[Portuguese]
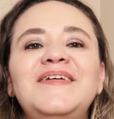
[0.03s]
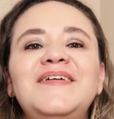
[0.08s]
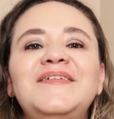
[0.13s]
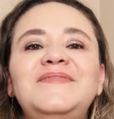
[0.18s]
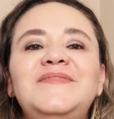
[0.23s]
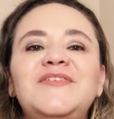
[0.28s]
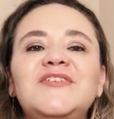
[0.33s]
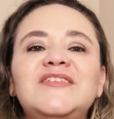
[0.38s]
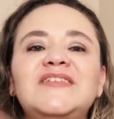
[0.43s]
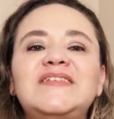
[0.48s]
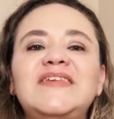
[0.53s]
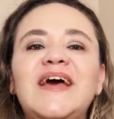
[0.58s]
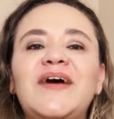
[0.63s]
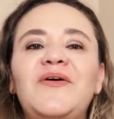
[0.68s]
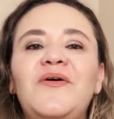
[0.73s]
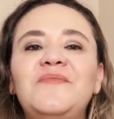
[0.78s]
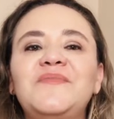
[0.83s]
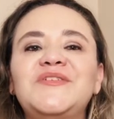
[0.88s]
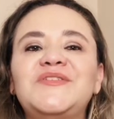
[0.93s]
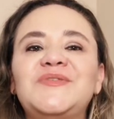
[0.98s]
Você
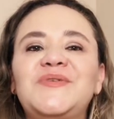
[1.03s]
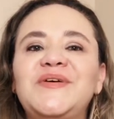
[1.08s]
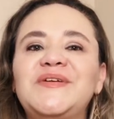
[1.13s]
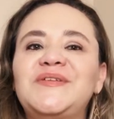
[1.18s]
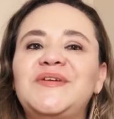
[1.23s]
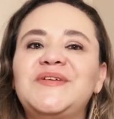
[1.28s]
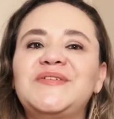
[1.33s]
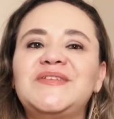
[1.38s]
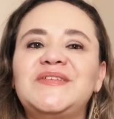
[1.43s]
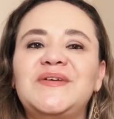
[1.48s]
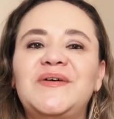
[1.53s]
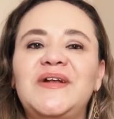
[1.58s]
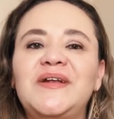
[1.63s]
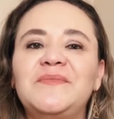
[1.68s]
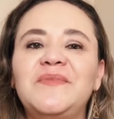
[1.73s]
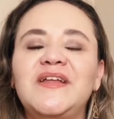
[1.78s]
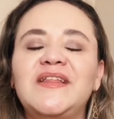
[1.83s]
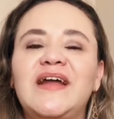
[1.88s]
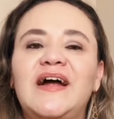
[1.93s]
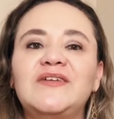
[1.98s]
começou a introdução
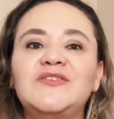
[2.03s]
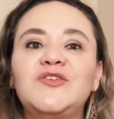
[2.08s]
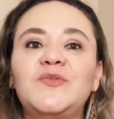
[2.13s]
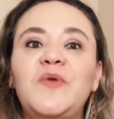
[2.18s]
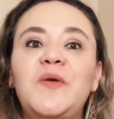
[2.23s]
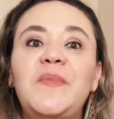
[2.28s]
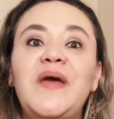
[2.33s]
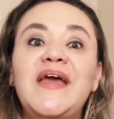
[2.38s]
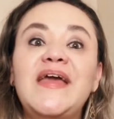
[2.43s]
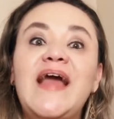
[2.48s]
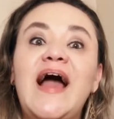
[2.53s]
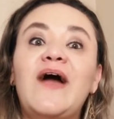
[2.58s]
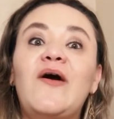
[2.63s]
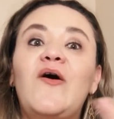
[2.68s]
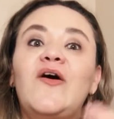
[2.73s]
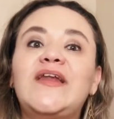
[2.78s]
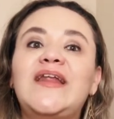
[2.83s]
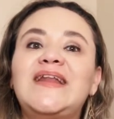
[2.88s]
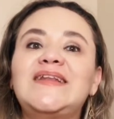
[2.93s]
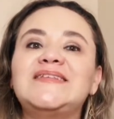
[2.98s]
alimentar do seu bebê e
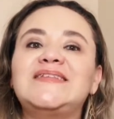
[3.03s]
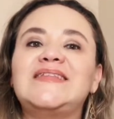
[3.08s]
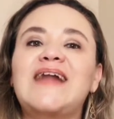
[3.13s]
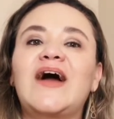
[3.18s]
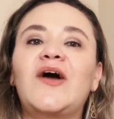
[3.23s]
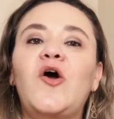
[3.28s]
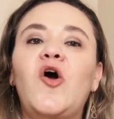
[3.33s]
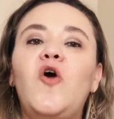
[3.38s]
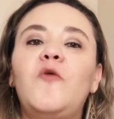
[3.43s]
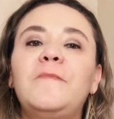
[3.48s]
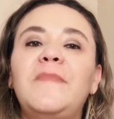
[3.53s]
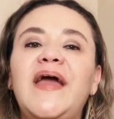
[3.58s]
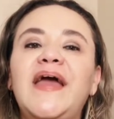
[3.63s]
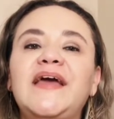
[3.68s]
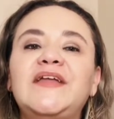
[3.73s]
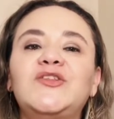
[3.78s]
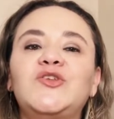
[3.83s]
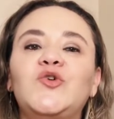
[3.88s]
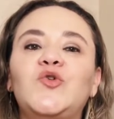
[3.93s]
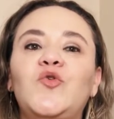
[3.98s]
agora ele está
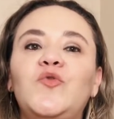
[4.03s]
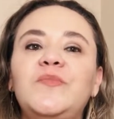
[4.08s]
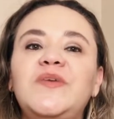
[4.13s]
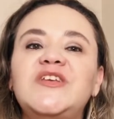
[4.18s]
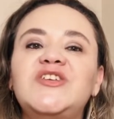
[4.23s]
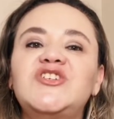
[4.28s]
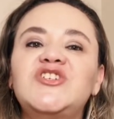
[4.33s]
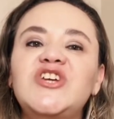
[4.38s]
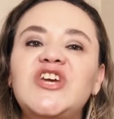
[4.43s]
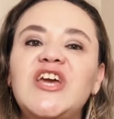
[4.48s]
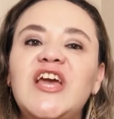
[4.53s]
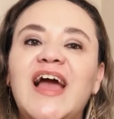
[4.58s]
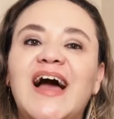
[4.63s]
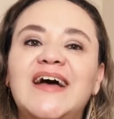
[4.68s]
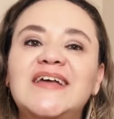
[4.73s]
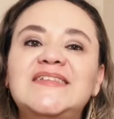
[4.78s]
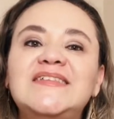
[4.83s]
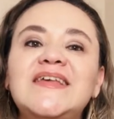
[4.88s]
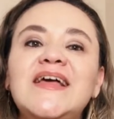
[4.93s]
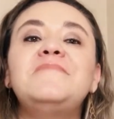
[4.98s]
comendo
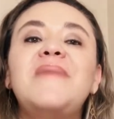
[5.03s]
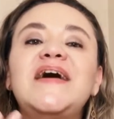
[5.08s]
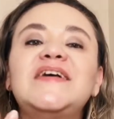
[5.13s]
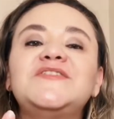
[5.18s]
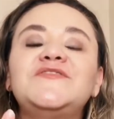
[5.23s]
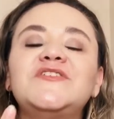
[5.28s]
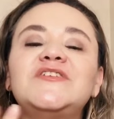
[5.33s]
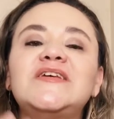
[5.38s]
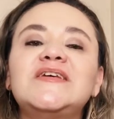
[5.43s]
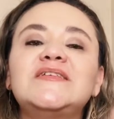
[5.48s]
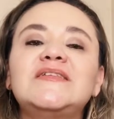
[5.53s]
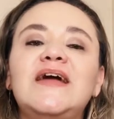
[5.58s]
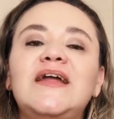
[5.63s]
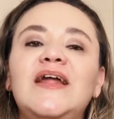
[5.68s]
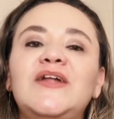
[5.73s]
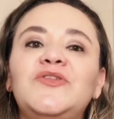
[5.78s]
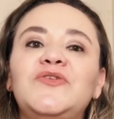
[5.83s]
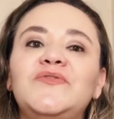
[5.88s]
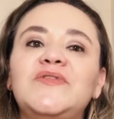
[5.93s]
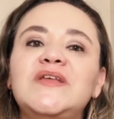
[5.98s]
comidinhas. Mas você está
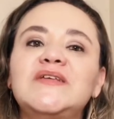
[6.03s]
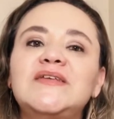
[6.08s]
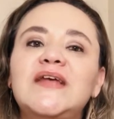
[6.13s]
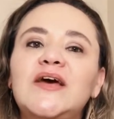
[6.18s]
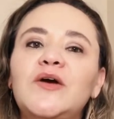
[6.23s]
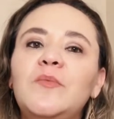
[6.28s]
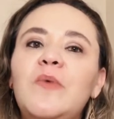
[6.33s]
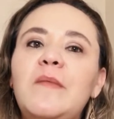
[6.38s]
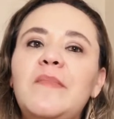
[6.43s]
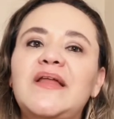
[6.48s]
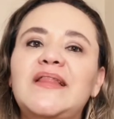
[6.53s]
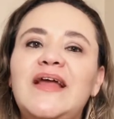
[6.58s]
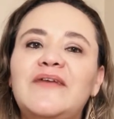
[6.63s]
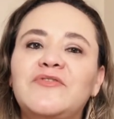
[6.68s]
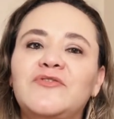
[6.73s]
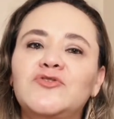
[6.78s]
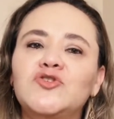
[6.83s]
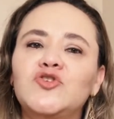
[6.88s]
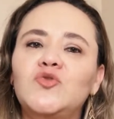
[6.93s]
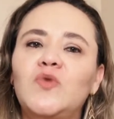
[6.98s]
na dúvida: será que o bebê deve
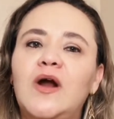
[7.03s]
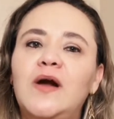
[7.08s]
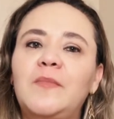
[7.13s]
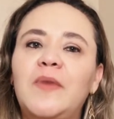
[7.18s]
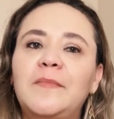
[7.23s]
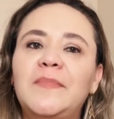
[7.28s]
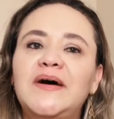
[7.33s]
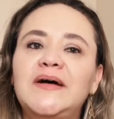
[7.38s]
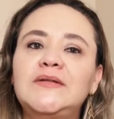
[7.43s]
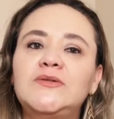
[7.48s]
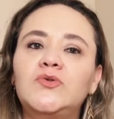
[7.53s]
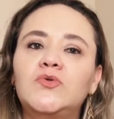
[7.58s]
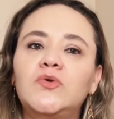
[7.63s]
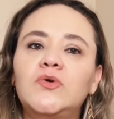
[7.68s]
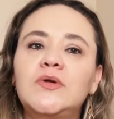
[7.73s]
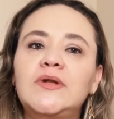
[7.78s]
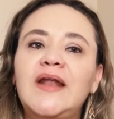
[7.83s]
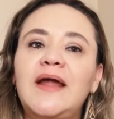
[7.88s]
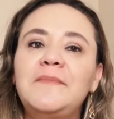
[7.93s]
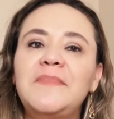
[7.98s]
continuar mamando?
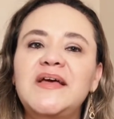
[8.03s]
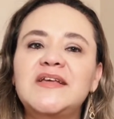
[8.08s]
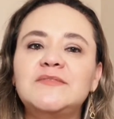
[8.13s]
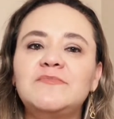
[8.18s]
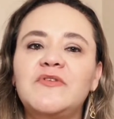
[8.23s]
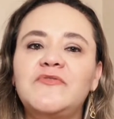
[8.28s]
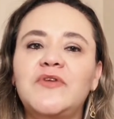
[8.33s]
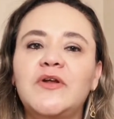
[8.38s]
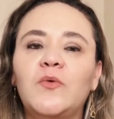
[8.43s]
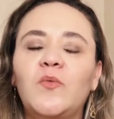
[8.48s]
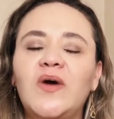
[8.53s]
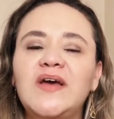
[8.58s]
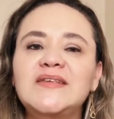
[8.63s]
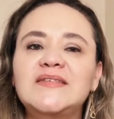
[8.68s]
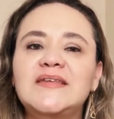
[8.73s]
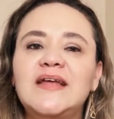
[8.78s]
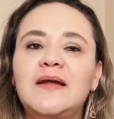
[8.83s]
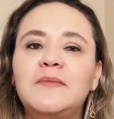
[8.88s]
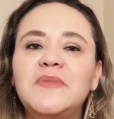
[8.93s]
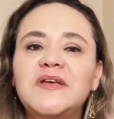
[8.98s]
Na mesma
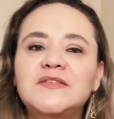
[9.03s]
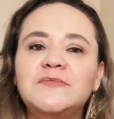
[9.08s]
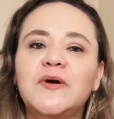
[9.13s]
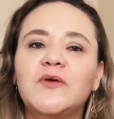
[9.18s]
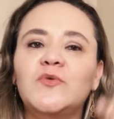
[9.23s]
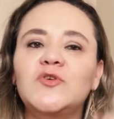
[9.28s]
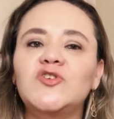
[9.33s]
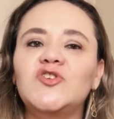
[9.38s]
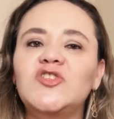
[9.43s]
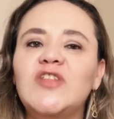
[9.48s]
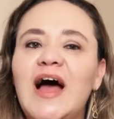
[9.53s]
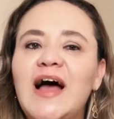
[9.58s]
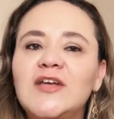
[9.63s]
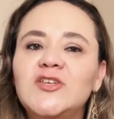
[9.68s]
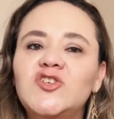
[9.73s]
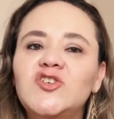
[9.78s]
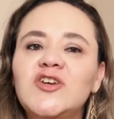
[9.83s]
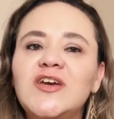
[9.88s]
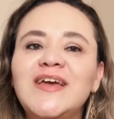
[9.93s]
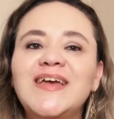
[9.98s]
frequência, na mesma
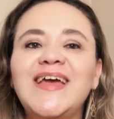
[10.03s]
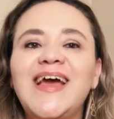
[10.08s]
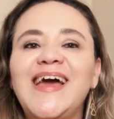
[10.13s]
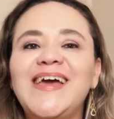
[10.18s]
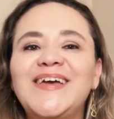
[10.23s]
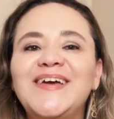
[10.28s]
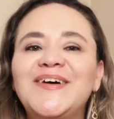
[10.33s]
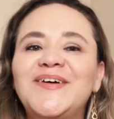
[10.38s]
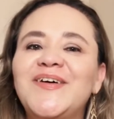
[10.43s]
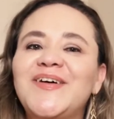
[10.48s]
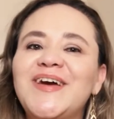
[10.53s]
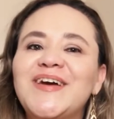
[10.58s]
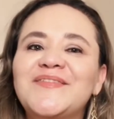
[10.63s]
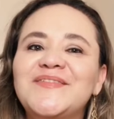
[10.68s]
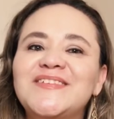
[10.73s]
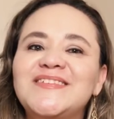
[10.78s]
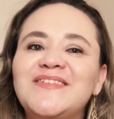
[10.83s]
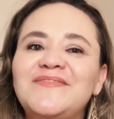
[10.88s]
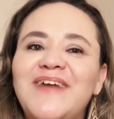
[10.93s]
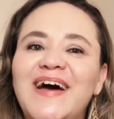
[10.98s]
quantidade? E aí, o que, que
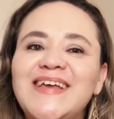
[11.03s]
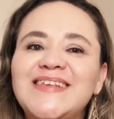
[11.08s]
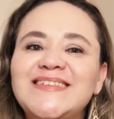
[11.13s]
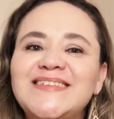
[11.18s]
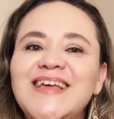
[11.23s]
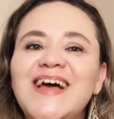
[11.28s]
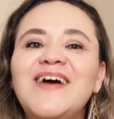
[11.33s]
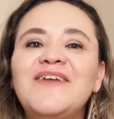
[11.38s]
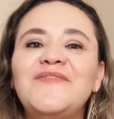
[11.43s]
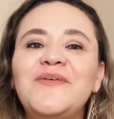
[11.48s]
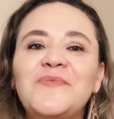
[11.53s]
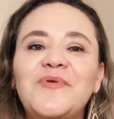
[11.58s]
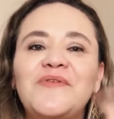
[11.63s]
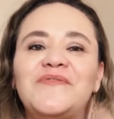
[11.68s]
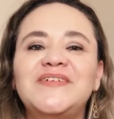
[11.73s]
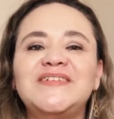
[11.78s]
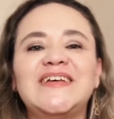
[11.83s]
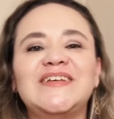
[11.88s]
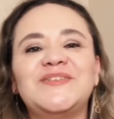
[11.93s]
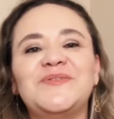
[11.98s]
você faz? Vamos
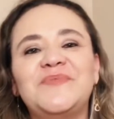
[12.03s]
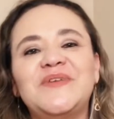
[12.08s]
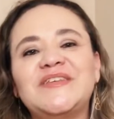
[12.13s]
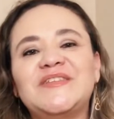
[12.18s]
conversar sobre